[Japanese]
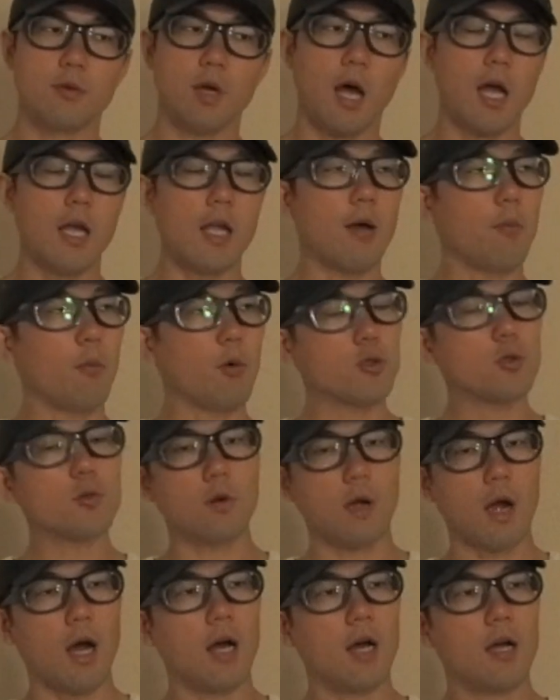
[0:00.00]
あいやもうちょっ
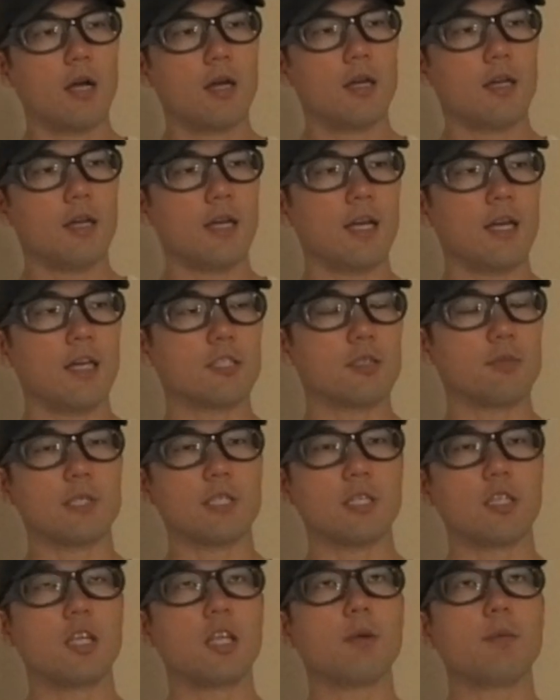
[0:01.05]
とかえー、すみま
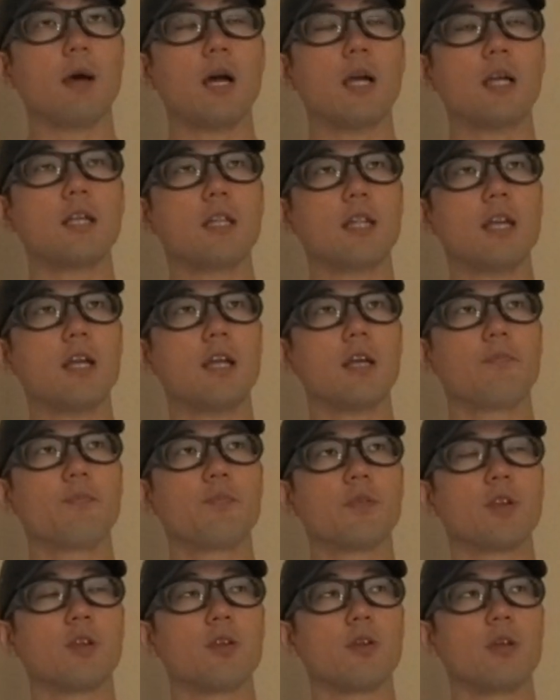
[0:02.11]
せん2倍で、
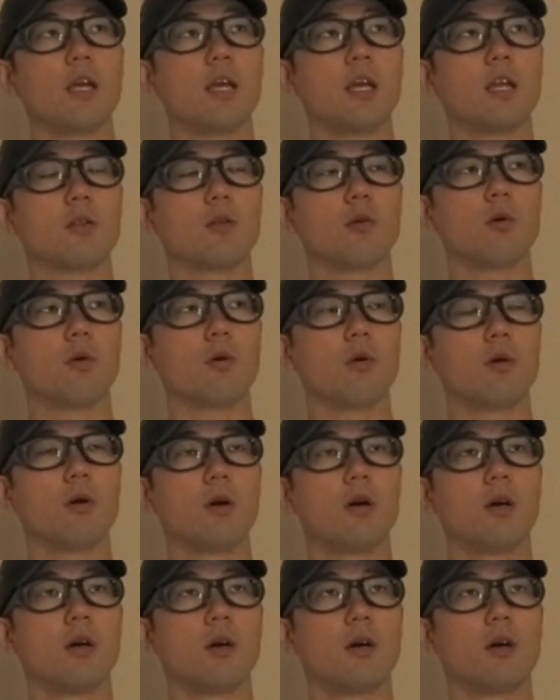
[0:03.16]
えーと、